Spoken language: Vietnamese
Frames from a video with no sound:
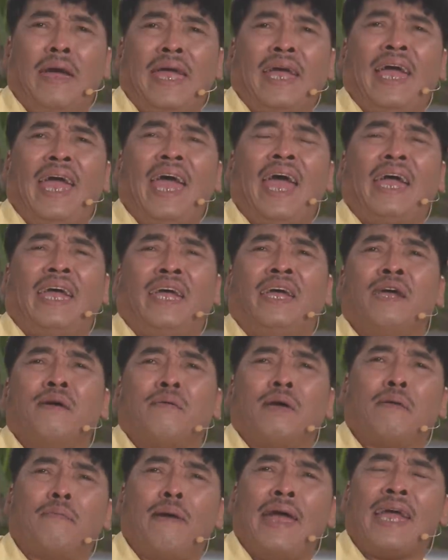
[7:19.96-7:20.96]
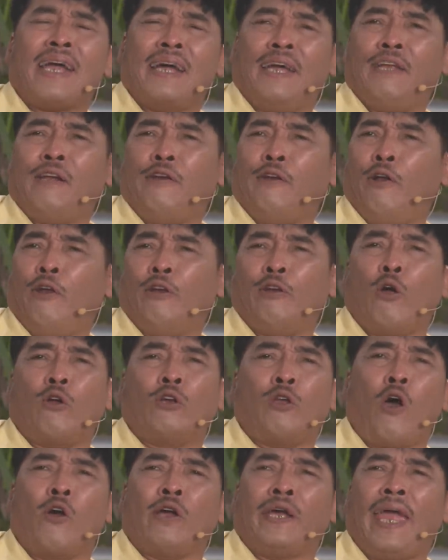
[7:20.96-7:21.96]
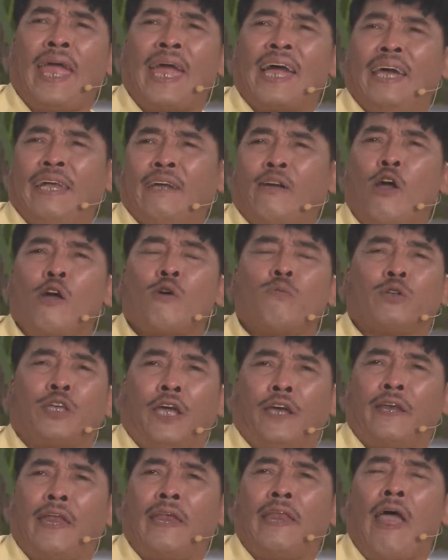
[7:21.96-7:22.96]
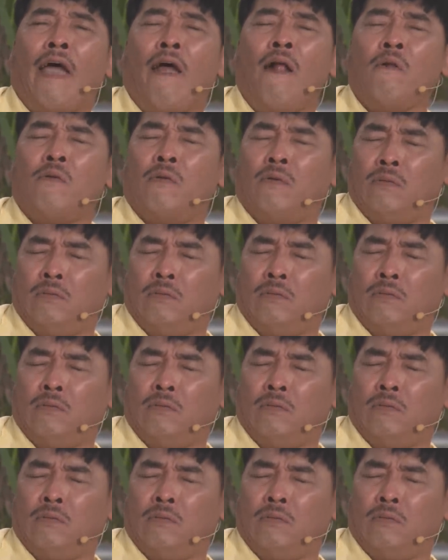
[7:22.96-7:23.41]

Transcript: bé ơi bé nồi ghen này có một chuyện để nấu